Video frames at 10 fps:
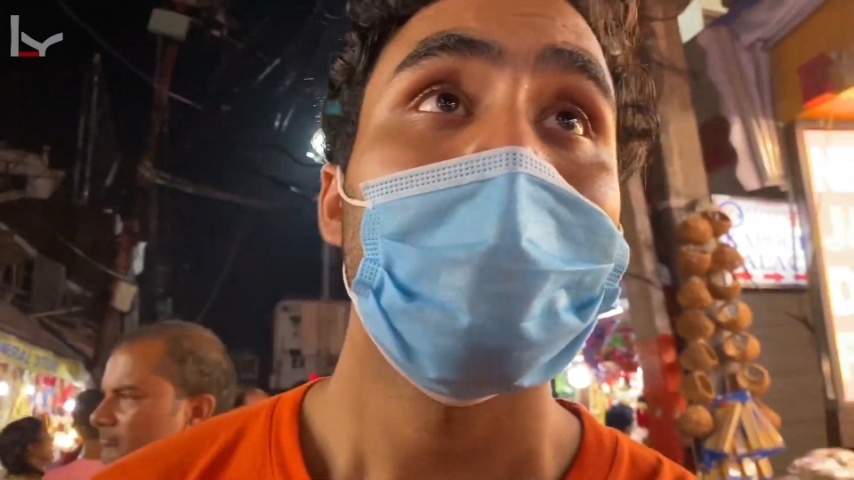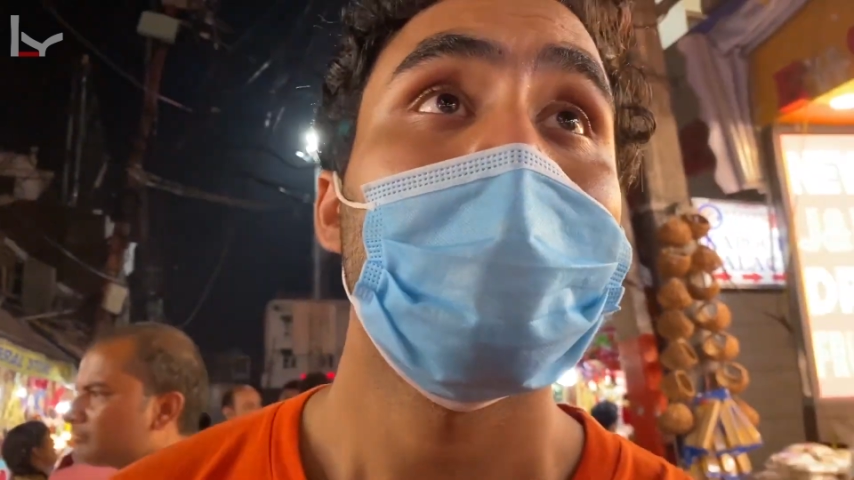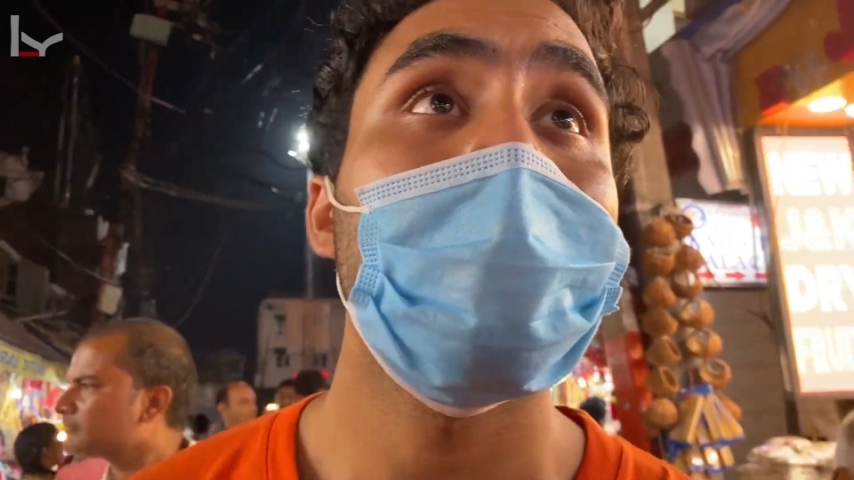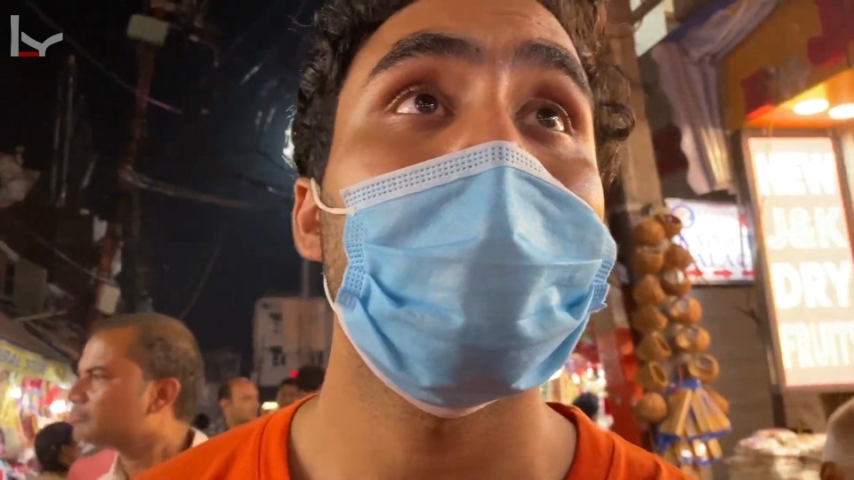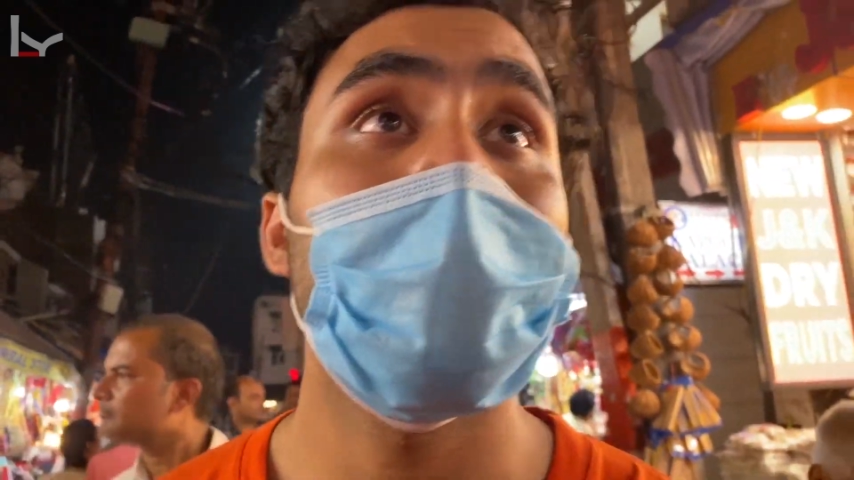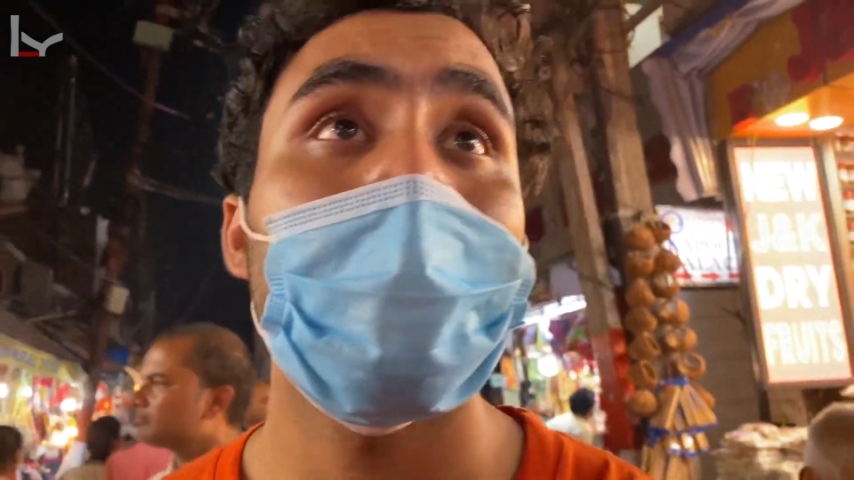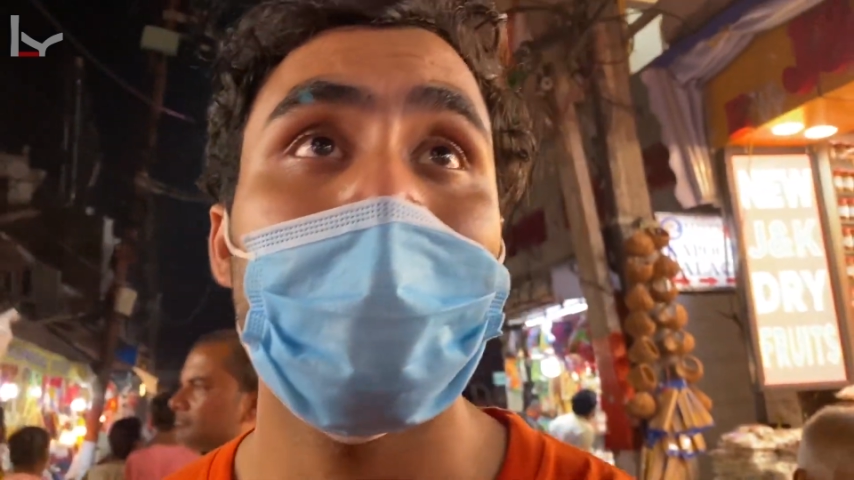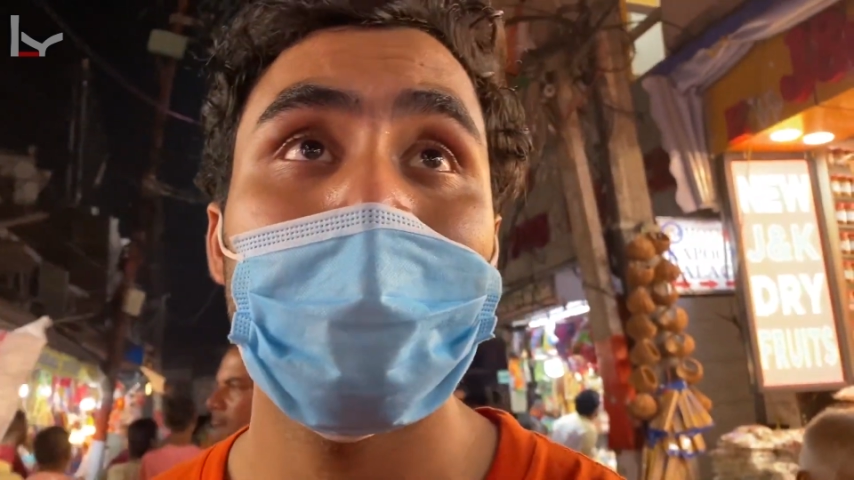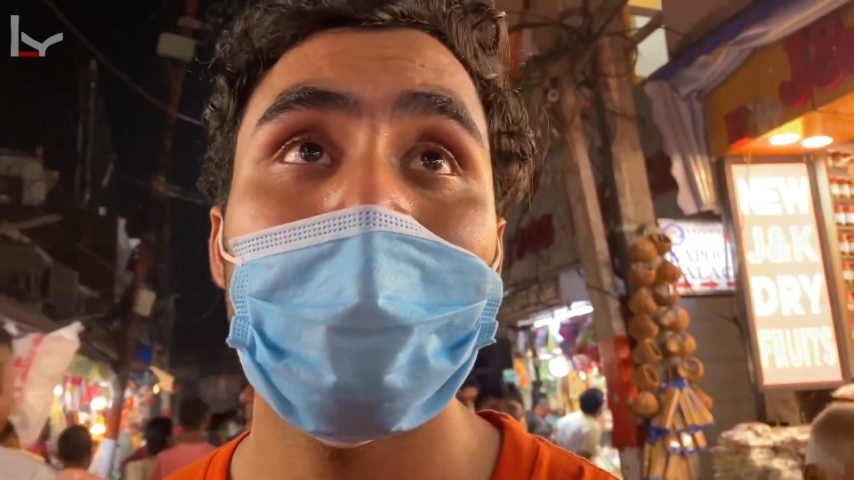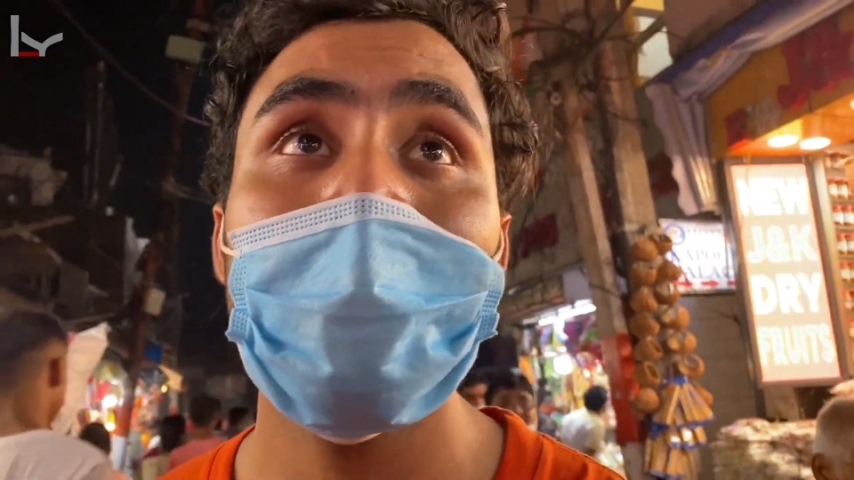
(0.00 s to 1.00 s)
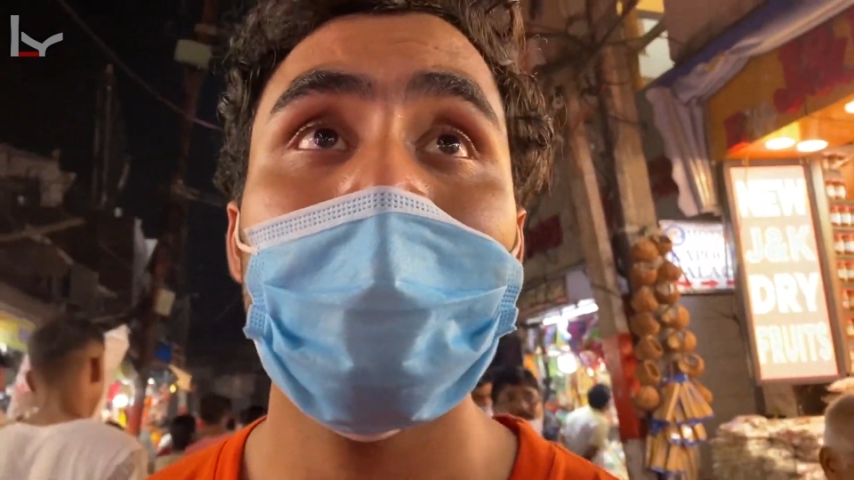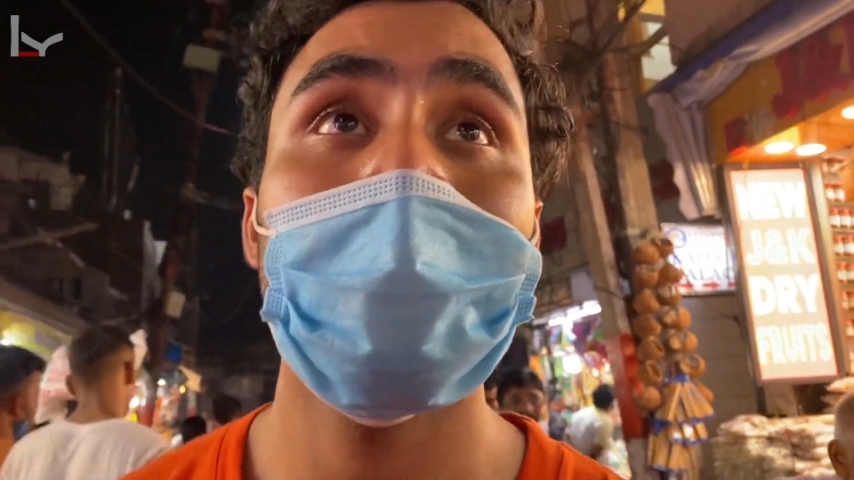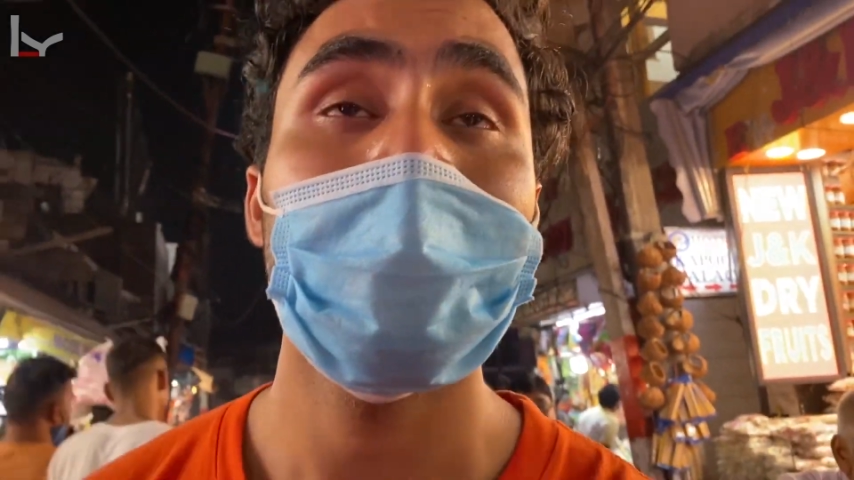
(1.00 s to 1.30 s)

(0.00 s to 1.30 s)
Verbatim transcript: कि मनोरंजन